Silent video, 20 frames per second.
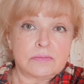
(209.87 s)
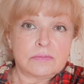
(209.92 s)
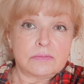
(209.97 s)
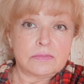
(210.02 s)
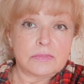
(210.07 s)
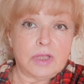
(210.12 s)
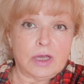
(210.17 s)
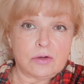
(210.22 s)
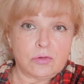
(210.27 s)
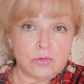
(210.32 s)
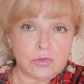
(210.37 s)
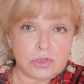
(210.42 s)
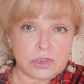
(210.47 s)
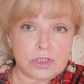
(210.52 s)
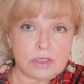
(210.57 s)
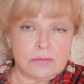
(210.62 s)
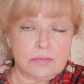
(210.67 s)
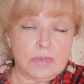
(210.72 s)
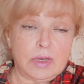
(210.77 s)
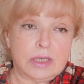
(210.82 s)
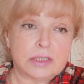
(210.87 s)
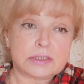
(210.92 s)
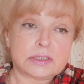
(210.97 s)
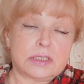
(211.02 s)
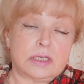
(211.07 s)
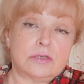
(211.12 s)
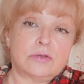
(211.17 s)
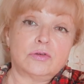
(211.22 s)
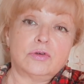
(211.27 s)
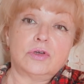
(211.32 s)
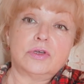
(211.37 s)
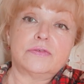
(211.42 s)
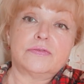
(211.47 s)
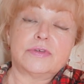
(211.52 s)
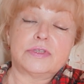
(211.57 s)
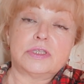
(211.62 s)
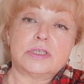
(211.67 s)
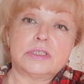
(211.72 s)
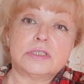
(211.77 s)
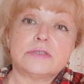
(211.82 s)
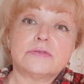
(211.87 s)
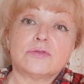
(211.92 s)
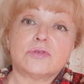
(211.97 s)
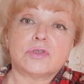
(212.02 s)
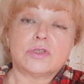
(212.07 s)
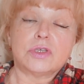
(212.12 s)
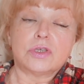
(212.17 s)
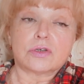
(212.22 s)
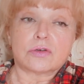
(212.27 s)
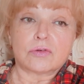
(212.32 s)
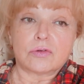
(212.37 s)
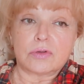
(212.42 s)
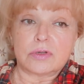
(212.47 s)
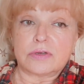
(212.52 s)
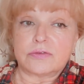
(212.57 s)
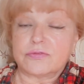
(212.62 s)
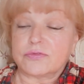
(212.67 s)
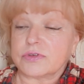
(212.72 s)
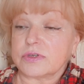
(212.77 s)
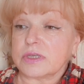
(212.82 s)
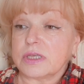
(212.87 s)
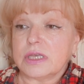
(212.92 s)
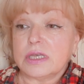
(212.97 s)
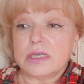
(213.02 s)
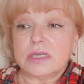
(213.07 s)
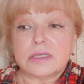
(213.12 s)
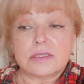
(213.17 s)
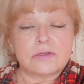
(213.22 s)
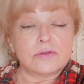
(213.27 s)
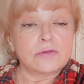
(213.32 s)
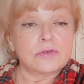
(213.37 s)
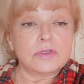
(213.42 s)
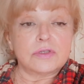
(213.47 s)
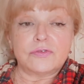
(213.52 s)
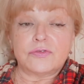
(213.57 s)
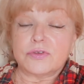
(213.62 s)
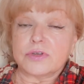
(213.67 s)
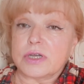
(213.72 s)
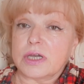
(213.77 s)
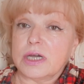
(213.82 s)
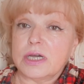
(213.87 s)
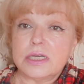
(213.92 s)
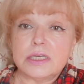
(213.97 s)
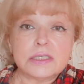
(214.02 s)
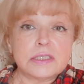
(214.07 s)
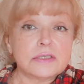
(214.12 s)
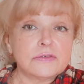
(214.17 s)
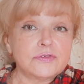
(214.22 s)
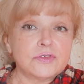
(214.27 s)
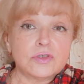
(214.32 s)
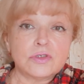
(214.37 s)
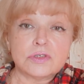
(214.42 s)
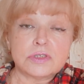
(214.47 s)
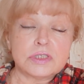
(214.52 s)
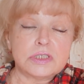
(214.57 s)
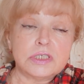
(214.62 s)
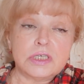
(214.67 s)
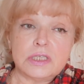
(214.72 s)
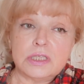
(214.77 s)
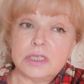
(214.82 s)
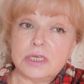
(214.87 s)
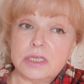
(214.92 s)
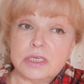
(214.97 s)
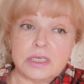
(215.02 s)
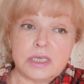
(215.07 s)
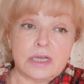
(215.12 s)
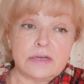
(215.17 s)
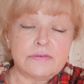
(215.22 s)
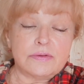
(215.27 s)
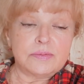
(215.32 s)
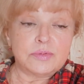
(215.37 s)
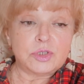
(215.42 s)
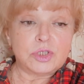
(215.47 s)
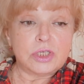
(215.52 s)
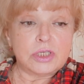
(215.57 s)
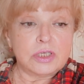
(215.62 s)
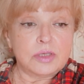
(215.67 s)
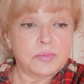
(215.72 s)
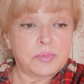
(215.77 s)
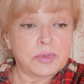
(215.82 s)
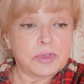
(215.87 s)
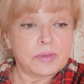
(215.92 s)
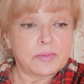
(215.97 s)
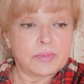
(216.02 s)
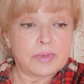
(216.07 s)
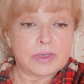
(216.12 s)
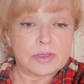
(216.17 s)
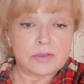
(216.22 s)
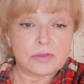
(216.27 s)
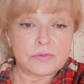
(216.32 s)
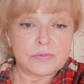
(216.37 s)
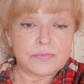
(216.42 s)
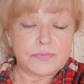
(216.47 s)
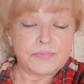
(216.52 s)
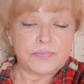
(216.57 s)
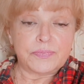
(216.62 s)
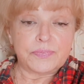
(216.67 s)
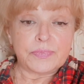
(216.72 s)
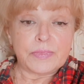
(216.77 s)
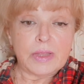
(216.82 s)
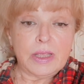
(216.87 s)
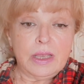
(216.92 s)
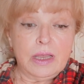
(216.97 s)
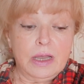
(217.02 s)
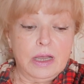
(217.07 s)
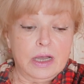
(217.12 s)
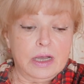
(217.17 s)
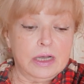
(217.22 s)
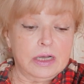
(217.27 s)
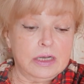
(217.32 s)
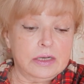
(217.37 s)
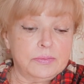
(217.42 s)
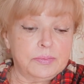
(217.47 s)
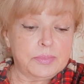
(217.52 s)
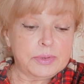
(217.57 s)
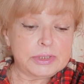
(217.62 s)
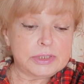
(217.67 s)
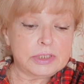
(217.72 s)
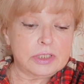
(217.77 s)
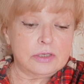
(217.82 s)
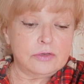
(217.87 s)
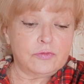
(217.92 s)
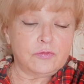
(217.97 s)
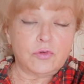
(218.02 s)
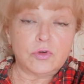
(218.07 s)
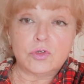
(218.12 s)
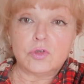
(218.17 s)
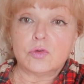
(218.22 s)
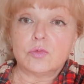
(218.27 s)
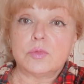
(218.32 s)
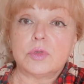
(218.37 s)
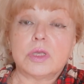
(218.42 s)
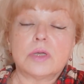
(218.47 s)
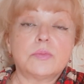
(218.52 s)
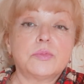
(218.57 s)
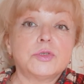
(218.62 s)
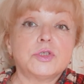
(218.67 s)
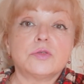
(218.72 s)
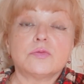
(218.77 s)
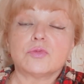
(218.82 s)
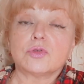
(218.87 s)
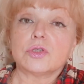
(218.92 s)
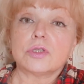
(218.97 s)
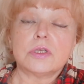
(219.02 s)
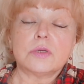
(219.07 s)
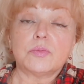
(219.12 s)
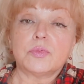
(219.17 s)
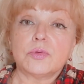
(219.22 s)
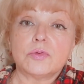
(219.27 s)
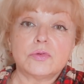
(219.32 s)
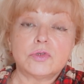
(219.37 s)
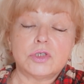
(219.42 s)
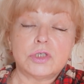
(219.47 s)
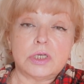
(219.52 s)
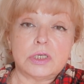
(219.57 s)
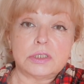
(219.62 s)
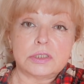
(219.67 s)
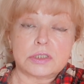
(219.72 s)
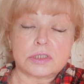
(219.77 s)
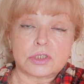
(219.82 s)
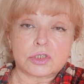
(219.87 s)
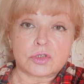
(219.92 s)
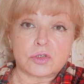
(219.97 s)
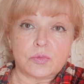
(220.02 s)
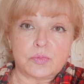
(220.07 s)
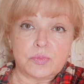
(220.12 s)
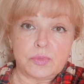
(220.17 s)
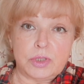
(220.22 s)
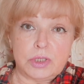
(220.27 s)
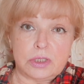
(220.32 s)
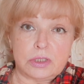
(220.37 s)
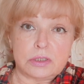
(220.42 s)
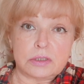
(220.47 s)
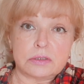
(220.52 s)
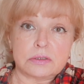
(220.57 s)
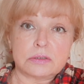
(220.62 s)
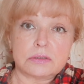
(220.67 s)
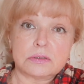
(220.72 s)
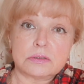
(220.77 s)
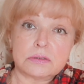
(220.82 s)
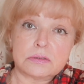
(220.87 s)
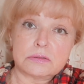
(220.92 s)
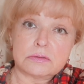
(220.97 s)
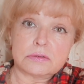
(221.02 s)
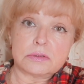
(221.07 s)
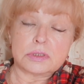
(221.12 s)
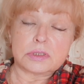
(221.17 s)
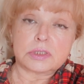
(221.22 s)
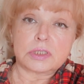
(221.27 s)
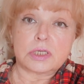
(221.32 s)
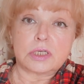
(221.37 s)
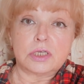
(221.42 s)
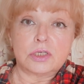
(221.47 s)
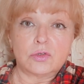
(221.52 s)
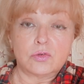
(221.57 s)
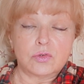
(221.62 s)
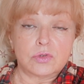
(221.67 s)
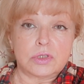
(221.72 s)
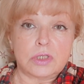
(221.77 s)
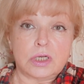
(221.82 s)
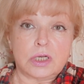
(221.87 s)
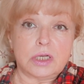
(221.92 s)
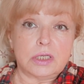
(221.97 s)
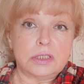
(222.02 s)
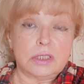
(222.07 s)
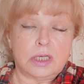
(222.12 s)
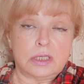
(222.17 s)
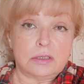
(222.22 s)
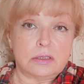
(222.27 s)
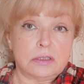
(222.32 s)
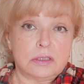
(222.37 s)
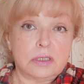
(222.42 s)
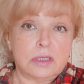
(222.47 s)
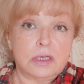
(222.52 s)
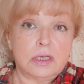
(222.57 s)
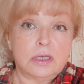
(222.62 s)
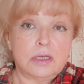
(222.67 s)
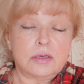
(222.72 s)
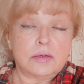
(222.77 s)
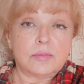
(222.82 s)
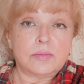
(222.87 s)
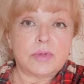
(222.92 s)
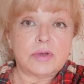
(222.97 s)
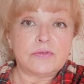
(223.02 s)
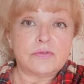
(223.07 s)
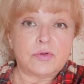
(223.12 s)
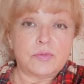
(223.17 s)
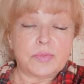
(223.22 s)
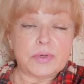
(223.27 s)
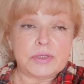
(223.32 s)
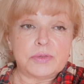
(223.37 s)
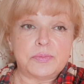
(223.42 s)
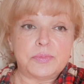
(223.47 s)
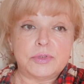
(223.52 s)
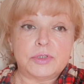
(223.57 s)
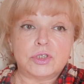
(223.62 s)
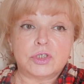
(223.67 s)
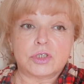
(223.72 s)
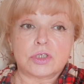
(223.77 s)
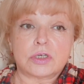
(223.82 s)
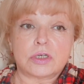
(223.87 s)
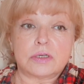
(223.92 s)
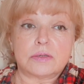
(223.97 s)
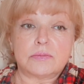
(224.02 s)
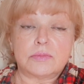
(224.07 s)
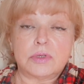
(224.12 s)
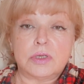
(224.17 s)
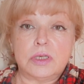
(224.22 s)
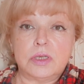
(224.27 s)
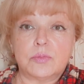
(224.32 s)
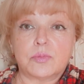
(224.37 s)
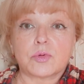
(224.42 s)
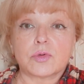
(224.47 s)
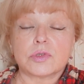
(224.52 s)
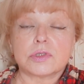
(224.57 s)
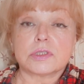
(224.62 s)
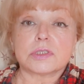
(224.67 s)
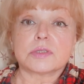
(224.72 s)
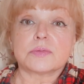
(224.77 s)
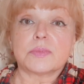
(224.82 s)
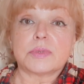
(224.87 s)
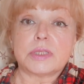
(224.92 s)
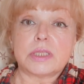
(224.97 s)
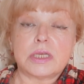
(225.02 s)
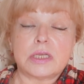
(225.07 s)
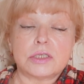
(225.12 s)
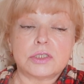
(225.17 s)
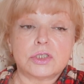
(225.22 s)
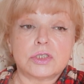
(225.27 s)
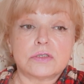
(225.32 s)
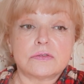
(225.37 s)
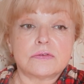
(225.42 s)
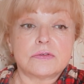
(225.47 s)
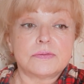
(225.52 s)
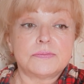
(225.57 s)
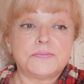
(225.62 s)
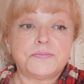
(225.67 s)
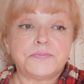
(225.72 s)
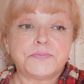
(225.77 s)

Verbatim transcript: На русском, а остальное вот эти вот иероглифы. Ну и нафига это все сделали, я вообще не понимаю. А по телефону у меня почему-то не получается, чтобы мне э, заглянуть на канал моего подписчика или просто смотрящего.